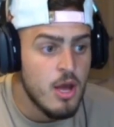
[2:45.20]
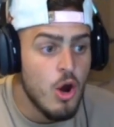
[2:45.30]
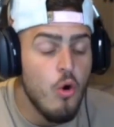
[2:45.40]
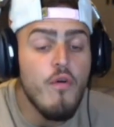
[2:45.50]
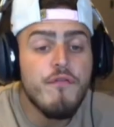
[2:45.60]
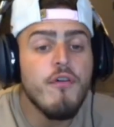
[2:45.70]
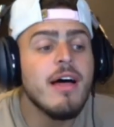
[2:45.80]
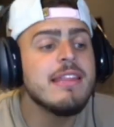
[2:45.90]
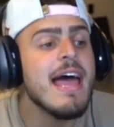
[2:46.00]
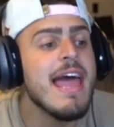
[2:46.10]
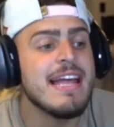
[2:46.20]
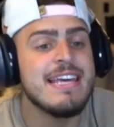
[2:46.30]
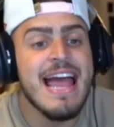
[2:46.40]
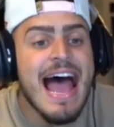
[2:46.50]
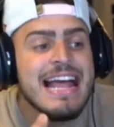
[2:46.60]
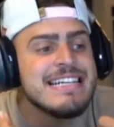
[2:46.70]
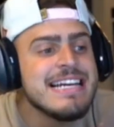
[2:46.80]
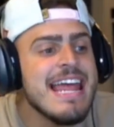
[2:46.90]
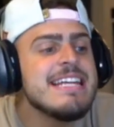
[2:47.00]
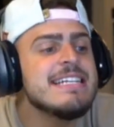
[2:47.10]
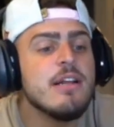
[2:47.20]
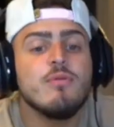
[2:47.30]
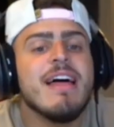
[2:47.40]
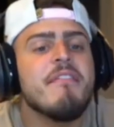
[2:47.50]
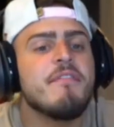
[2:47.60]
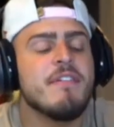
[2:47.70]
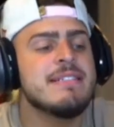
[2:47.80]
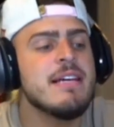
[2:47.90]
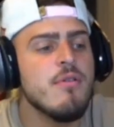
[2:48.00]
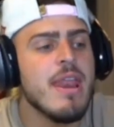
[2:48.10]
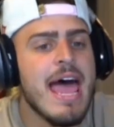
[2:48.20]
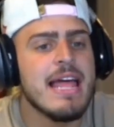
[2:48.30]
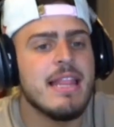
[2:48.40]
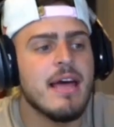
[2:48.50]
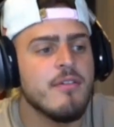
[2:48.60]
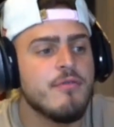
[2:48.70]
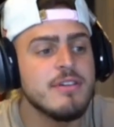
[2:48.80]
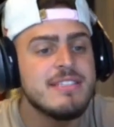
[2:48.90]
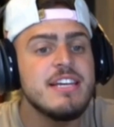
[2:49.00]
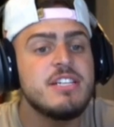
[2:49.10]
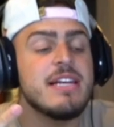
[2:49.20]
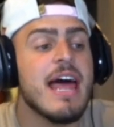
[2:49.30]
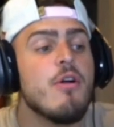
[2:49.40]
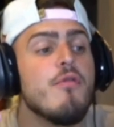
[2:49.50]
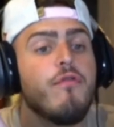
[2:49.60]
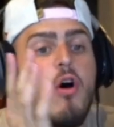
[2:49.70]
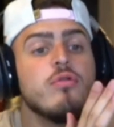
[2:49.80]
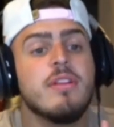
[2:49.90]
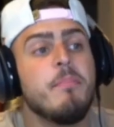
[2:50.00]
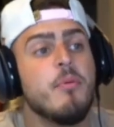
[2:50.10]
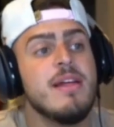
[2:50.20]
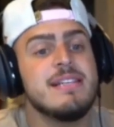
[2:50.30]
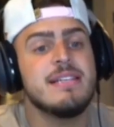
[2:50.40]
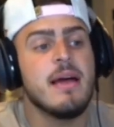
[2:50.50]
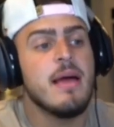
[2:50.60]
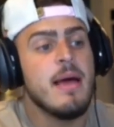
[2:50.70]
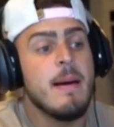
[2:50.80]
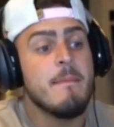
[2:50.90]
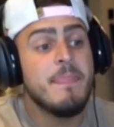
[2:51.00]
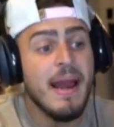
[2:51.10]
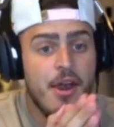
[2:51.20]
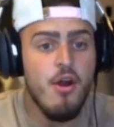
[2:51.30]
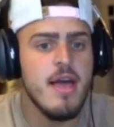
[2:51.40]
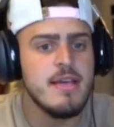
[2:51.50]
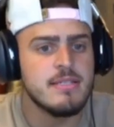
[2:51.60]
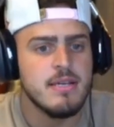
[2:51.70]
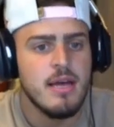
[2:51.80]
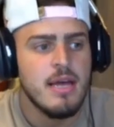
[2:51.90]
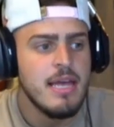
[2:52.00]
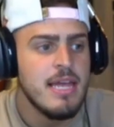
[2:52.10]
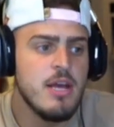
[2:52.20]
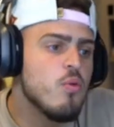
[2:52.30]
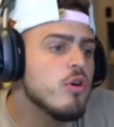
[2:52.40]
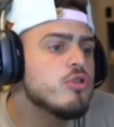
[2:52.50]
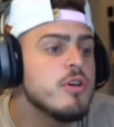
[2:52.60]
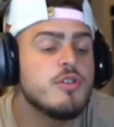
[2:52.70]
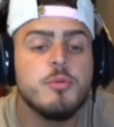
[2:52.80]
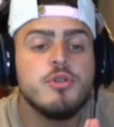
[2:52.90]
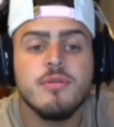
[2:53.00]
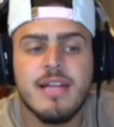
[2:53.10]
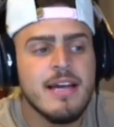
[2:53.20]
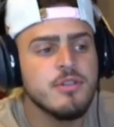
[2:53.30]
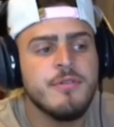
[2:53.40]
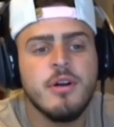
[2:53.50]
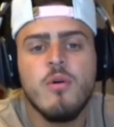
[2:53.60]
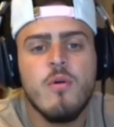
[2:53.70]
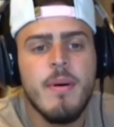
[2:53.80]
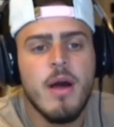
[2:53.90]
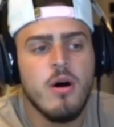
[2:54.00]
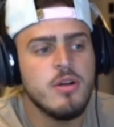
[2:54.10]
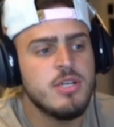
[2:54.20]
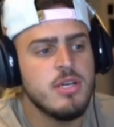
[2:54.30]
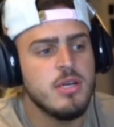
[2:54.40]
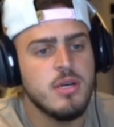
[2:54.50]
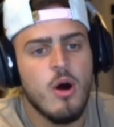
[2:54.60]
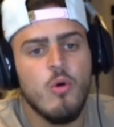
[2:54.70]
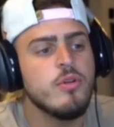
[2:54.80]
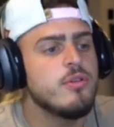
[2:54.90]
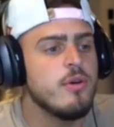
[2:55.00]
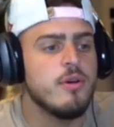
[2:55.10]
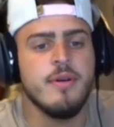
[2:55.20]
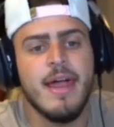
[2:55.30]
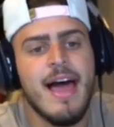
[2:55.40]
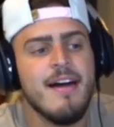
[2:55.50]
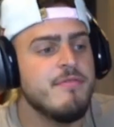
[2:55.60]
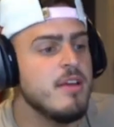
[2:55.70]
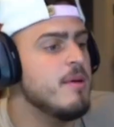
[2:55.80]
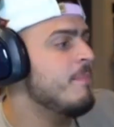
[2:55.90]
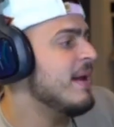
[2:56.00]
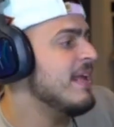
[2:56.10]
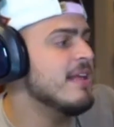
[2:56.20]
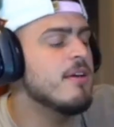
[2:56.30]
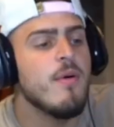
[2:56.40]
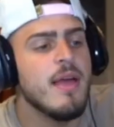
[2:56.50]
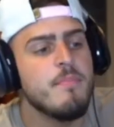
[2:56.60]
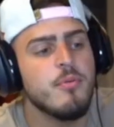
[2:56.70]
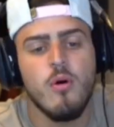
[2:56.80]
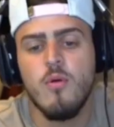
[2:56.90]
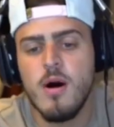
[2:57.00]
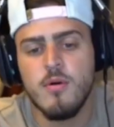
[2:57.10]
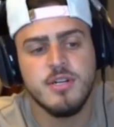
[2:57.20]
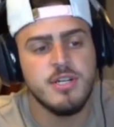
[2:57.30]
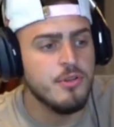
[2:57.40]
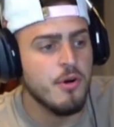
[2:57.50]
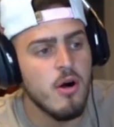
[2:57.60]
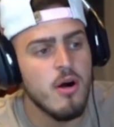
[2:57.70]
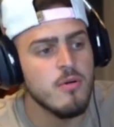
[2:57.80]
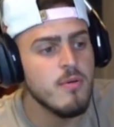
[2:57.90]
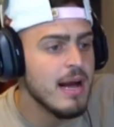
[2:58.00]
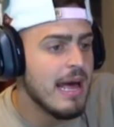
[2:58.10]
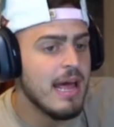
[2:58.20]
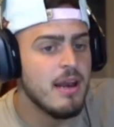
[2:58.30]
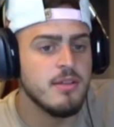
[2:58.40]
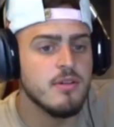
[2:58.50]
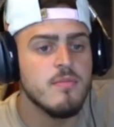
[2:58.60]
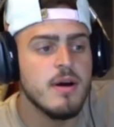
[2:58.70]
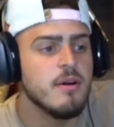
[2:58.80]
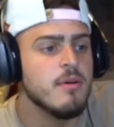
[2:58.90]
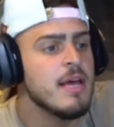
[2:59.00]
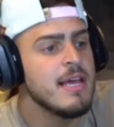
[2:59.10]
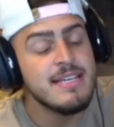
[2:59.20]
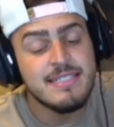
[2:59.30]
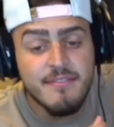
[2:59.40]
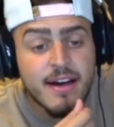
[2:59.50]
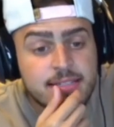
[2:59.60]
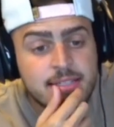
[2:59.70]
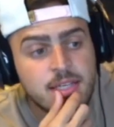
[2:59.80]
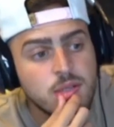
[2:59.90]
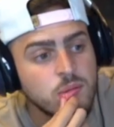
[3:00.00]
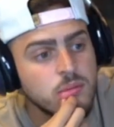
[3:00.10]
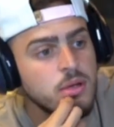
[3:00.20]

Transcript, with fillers: O foda é que a gente não tava fazendo nada. Vocês tiraram o foco da polícia para nós. Enquanto isso, podiam estar tá resolvendo algum BO de outra aeronave, prendendo alguém por alguma coisa de droga, o caralho. Então, mano, isso é vacilo.